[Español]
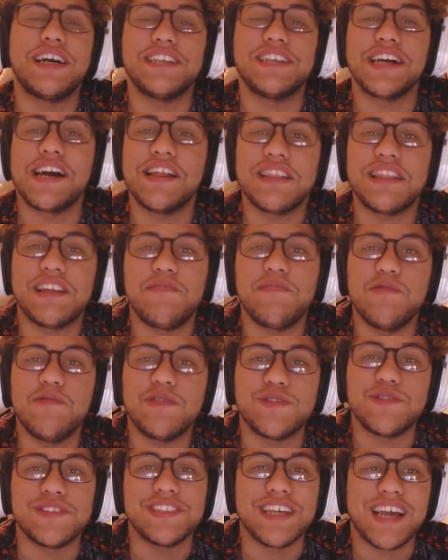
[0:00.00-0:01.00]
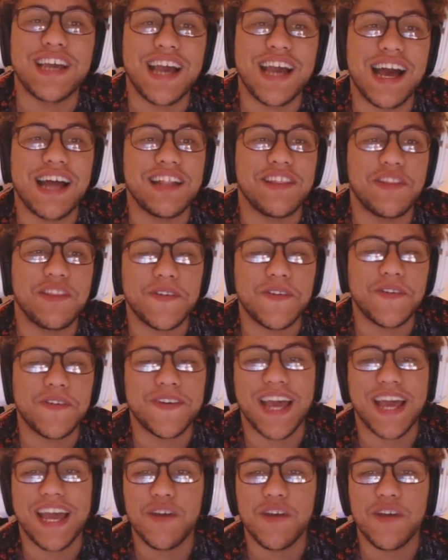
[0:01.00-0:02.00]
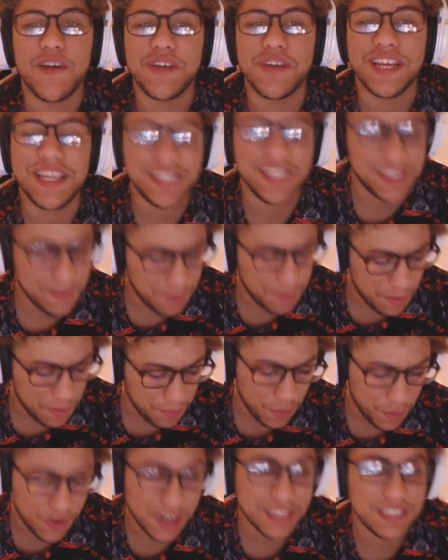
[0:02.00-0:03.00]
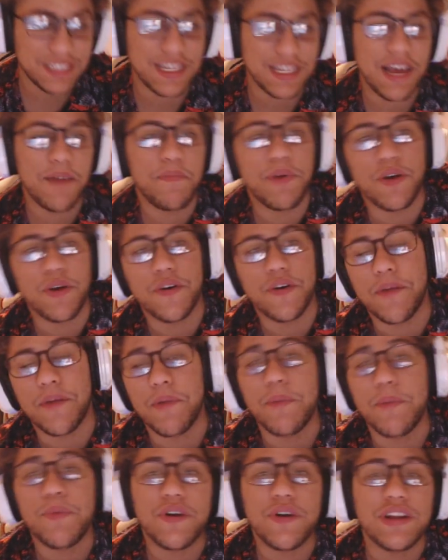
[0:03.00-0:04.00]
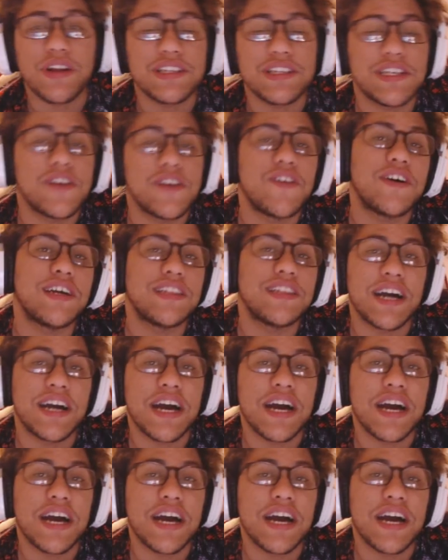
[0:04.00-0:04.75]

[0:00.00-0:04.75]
se canta mucho ese canto, que hay que unirse para progresar, pero nada más progresa lo que están